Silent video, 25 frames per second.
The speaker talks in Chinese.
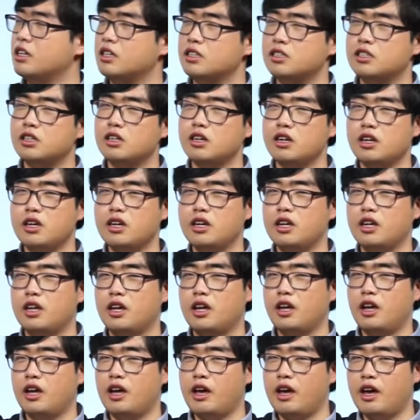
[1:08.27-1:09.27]
这里
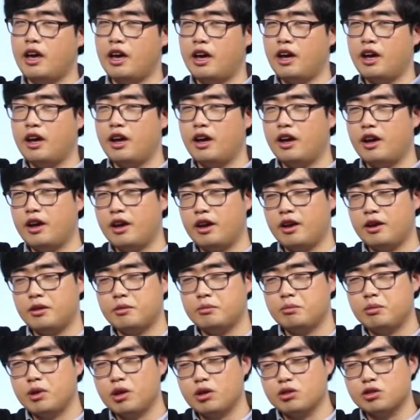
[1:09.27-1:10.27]
에
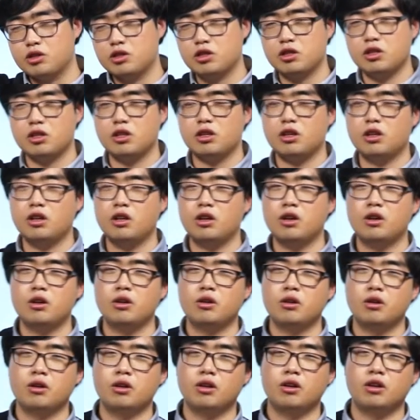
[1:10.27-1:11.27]
表示
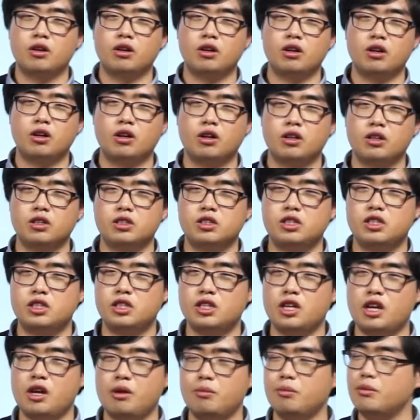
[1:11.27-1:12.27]
啊
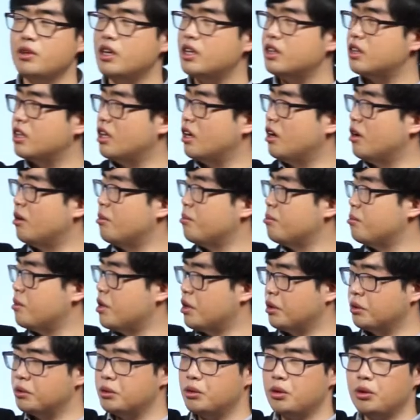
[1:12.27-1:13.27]
前面的
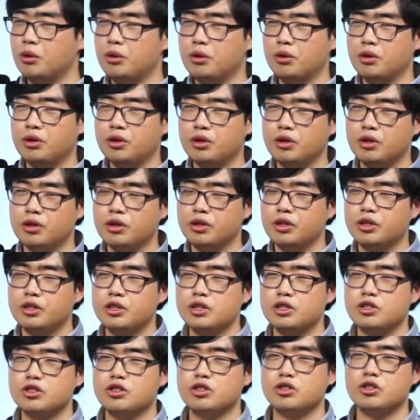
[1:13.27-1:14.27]
명동
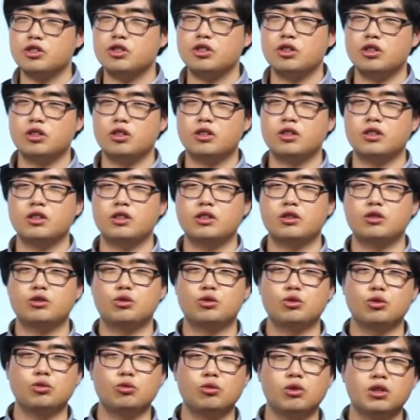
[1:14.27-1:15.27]
是
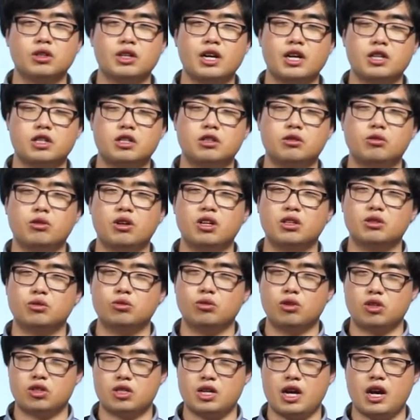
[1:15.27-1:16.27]
中国大使馆
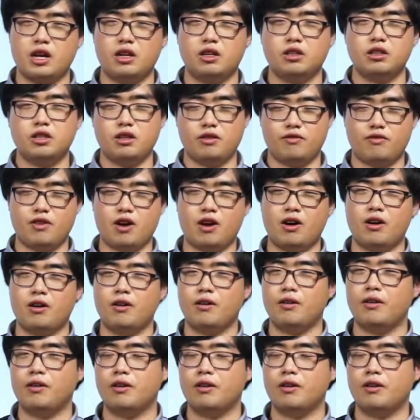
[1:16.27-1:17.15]
所在的地方。